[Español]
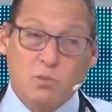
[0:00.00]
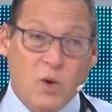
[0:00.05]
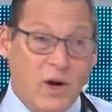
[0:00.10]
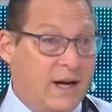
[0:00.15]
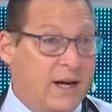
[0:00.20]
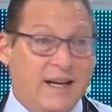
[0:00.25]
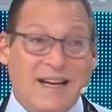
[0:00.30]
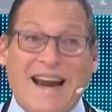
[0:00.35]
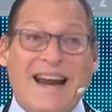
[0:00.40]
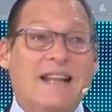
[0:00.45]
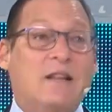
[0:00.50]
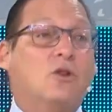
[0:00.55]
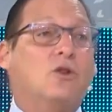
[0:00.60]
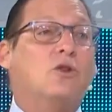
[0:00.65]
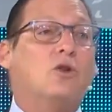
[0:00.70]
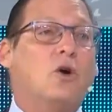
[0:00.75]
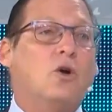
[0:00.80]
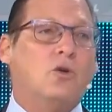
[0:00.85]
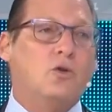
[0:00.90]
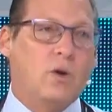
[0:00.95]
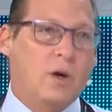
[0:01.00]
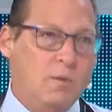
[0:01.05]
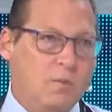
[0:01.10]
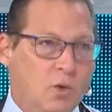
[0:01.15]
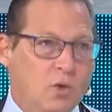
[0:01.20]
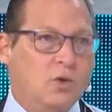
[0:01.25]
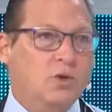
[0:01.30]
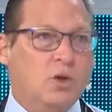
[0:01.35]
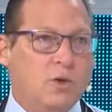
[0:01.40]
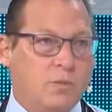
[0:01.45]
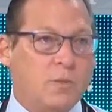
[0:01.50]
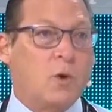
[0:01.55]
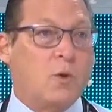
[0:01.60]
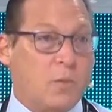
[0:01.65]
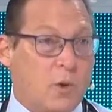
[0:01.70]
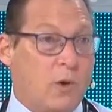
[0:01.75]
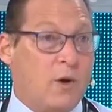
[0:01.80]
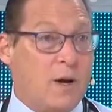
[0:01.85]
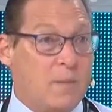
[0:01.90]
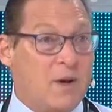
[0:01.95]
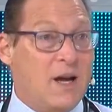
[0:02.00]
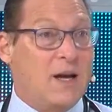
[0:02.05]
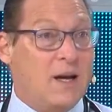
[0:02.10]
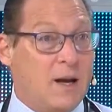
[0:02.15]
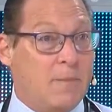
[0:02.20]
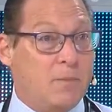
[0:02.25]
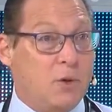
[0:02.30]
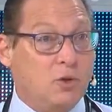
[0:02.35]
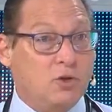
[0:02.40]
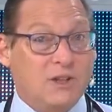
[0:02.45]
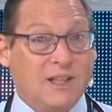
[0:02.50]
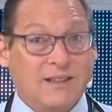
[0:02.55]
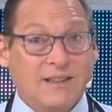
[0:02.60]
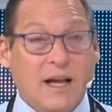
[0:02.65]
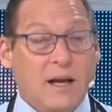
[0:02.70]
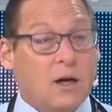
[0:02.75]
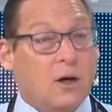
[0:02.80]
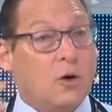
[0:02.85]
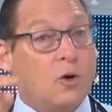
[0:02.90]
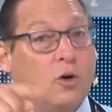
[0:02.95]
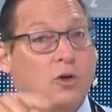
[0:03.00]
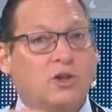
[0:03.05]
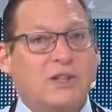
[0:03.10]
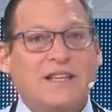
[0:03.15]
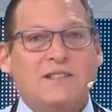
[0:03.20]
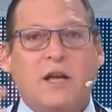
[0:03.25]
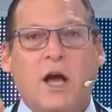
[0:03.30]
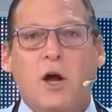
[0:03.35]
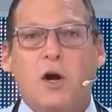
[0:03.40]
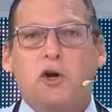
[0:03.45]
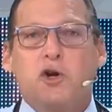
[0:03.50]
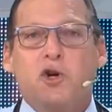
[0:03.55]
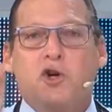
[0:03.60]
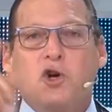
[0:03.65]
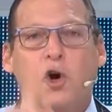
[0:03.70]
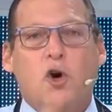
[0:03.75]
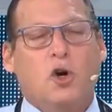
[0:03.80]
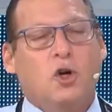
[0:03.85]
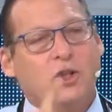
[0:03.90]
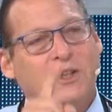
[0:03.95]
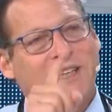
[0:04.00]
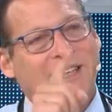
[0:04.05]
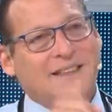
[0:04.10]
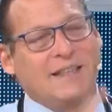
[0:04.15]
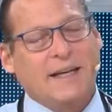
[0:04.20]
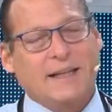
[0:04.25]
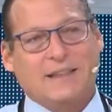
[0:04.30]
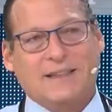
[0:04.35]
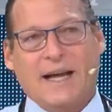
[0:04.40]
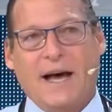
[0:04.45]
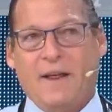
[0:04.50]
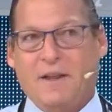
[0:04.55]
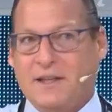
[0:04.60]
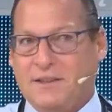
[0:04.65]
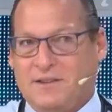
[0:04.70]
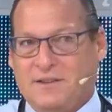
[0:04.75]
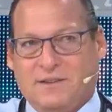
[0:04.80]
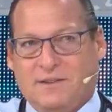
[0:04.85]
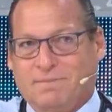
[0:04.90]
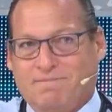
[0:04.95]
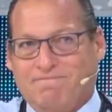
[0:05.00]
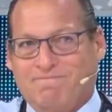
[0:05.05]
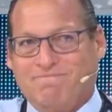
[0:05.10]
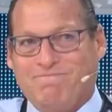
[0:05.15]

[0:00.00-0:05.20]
mueren en todo el mundo por problema de la próstata, cosas no detectadas.